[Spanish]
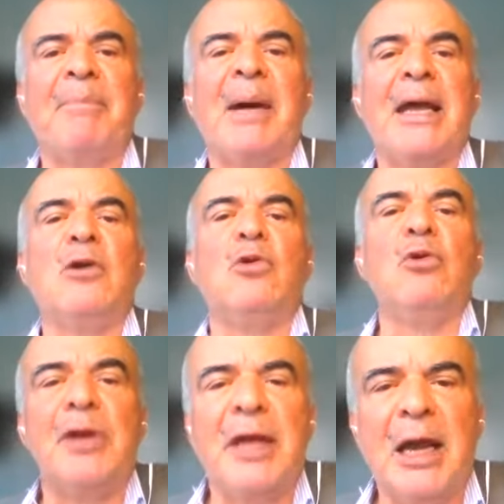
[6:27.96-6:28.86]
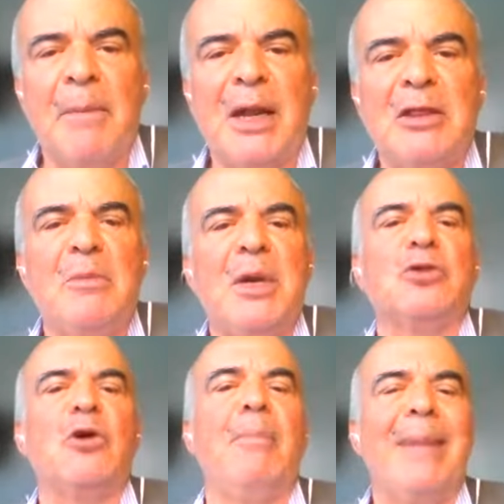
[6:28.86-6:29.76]
para incurrir en
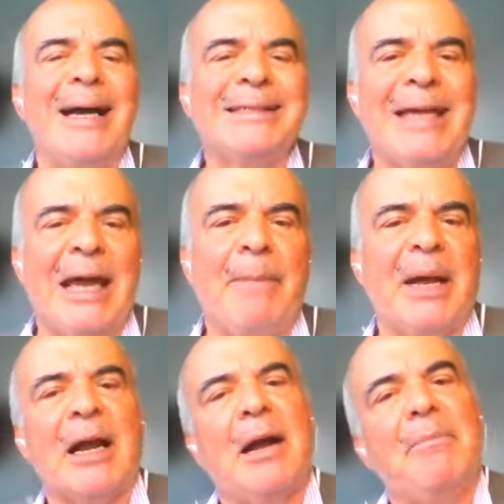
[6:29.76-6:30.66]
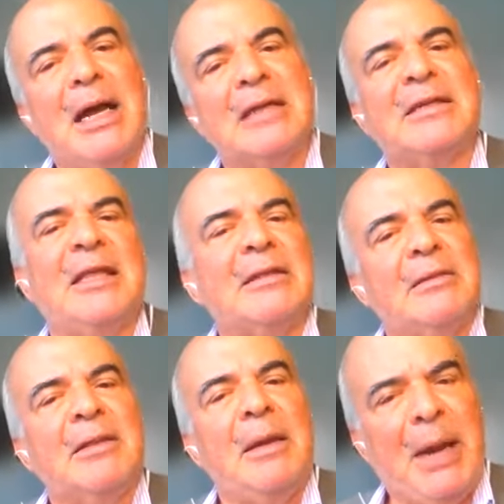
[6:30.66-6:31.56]
emprendimientos más que para cambiarse de,
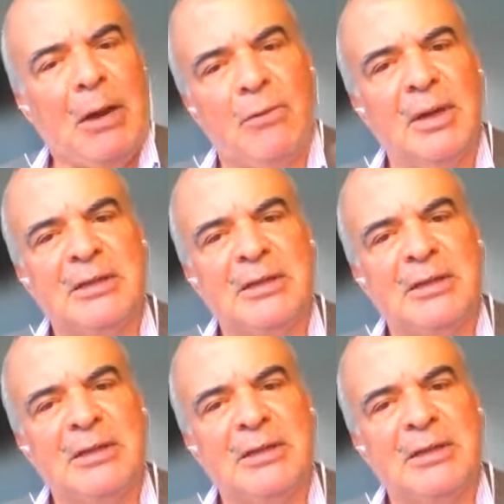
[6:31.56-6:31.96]
de empleo.